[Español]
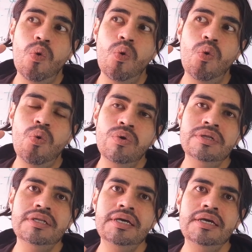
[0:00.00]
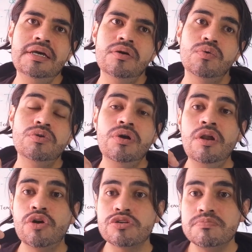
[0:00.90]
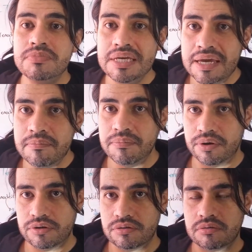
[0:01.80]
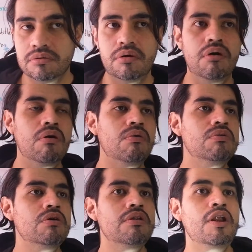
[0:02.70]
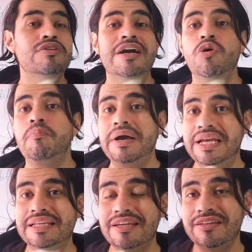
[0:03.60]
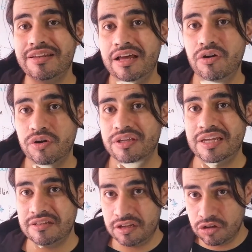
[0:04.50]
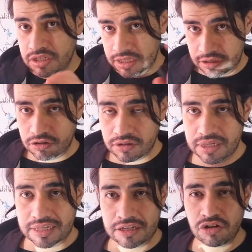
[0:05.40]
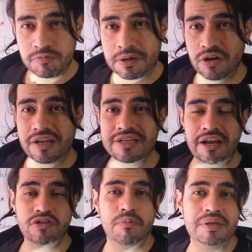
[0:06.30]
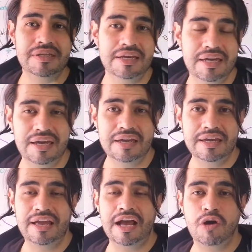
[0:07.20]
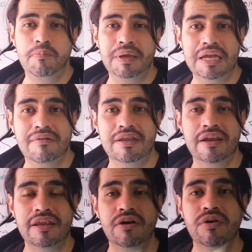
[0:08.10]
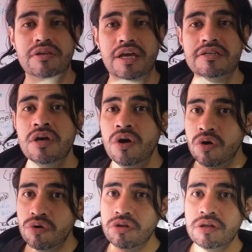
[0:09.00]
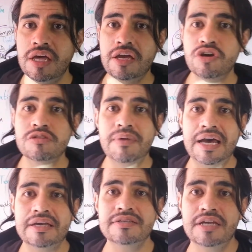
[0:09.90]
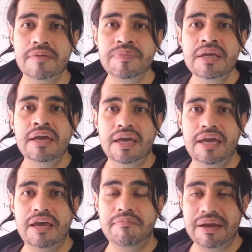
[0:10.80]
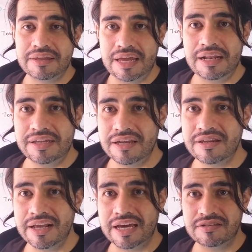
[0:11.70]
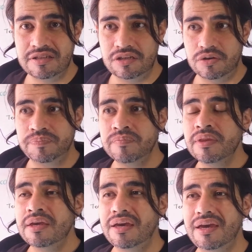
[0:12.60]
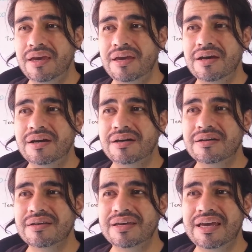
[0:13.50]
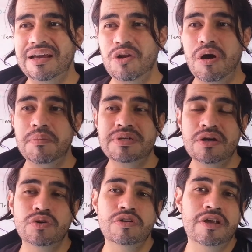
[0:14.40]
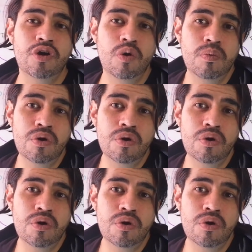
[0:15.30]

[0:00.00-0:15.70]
un, eh, uno de los miembros o uno de los acompañantes de Hernán Cortés, de los 500 españoles que les comenté que, acompañaban a Hernán Cortés, uno de ellos va a ser eh, Bernal Díaz del Castillo, eh, que lo vamos a conocer como